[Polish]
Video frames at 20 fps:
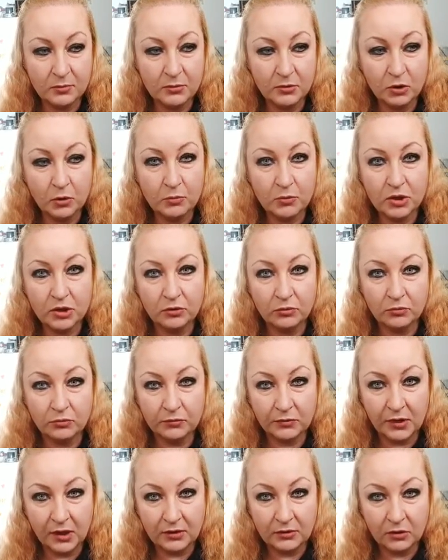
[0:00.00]
do
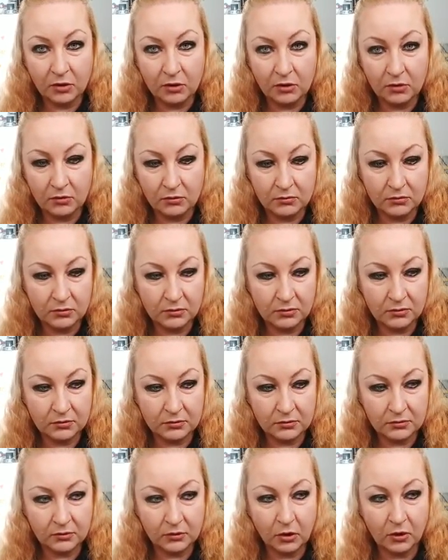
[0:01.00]
przednówka, do
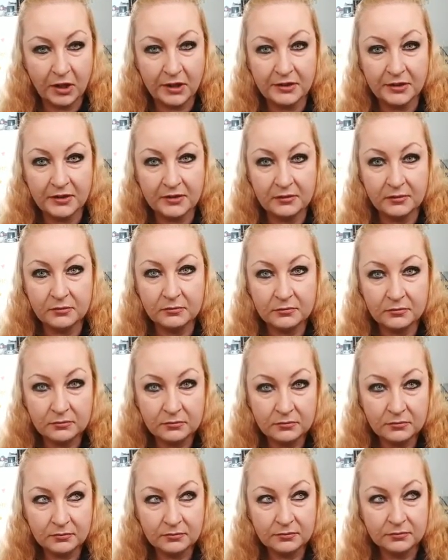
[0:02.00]
y, kolejnych
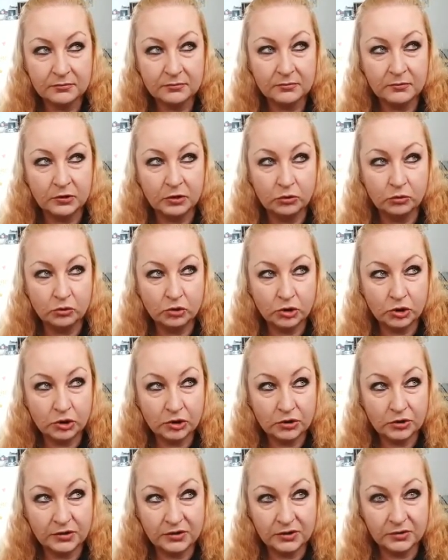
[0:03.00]

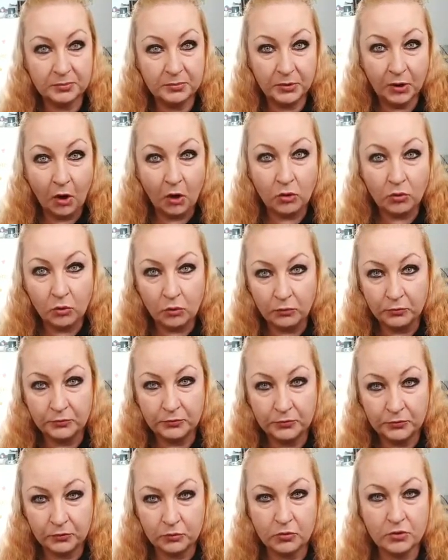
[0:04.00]
już
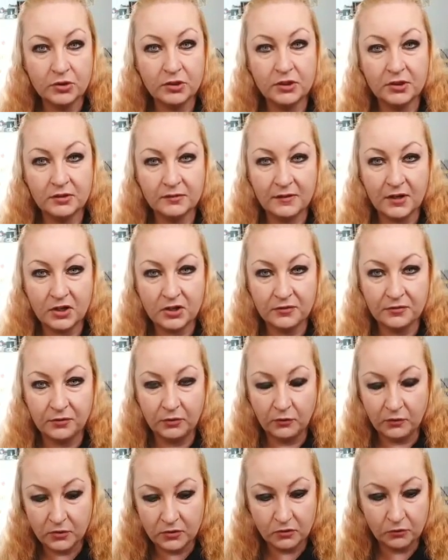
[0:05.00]
zbiorów różnych warzyw i
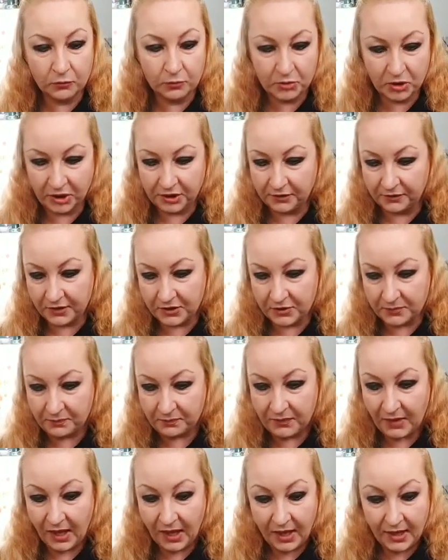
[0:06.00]
owoców przetrwać.
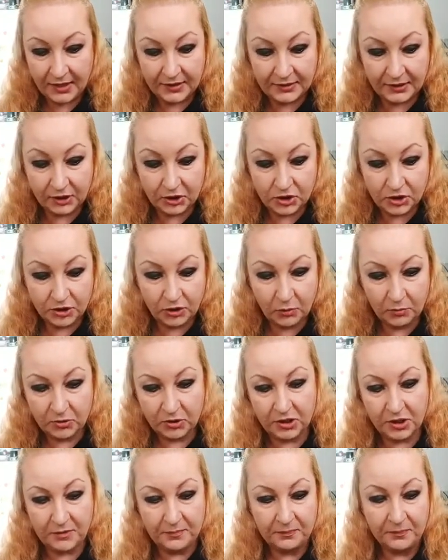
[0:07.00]
Także dobry
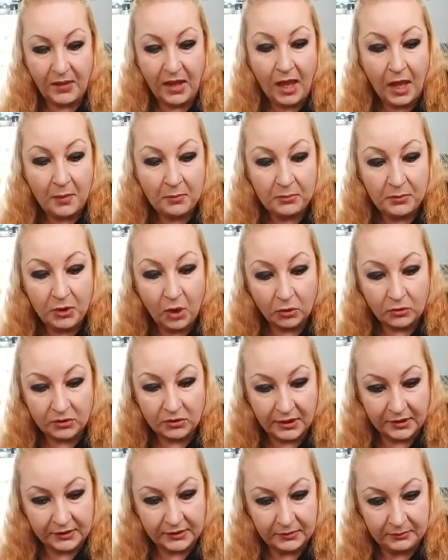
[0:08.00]
dzień.
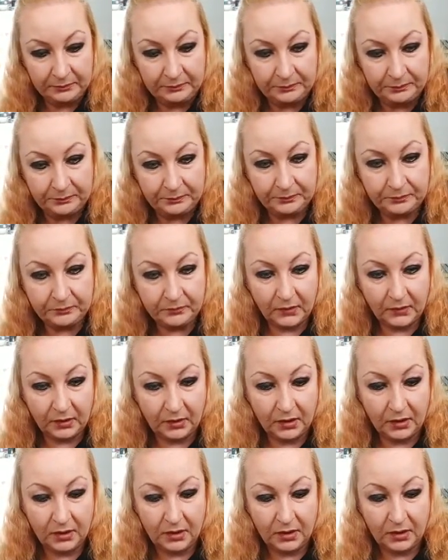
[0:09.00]
Piątek.
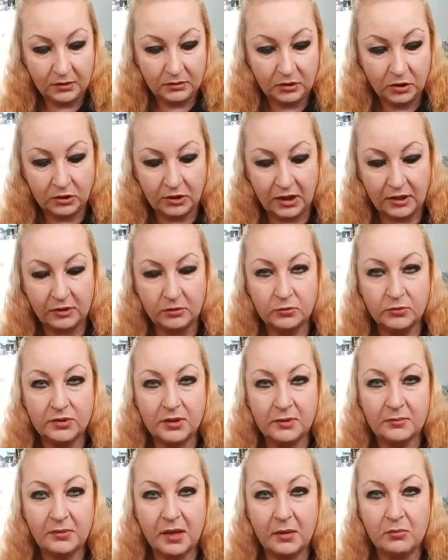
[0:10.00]
No tak,
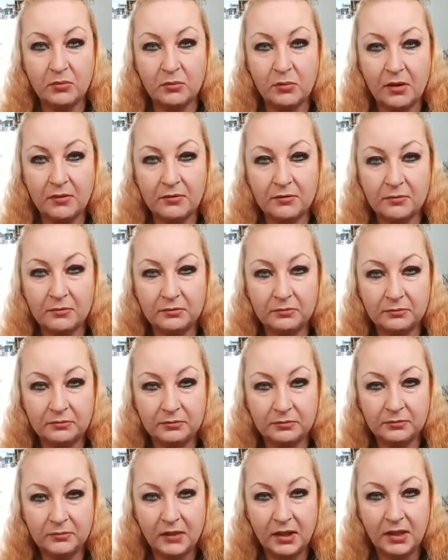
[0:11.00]
ósemka buław.
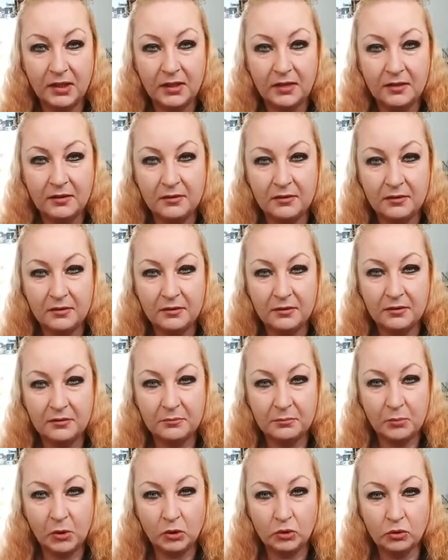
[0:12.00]

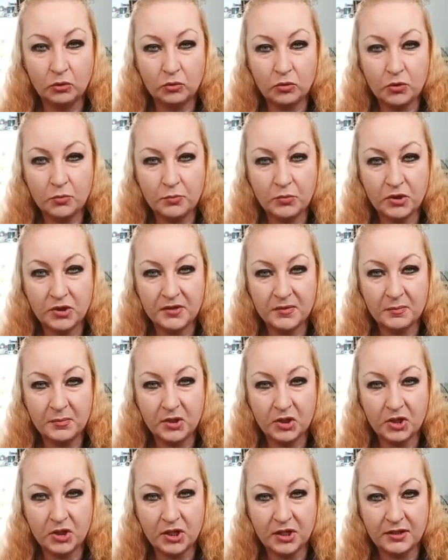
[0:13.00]
Podróż,
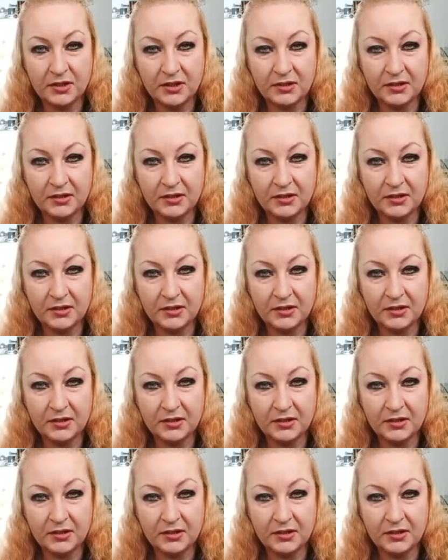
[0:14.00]
przyspieszenie,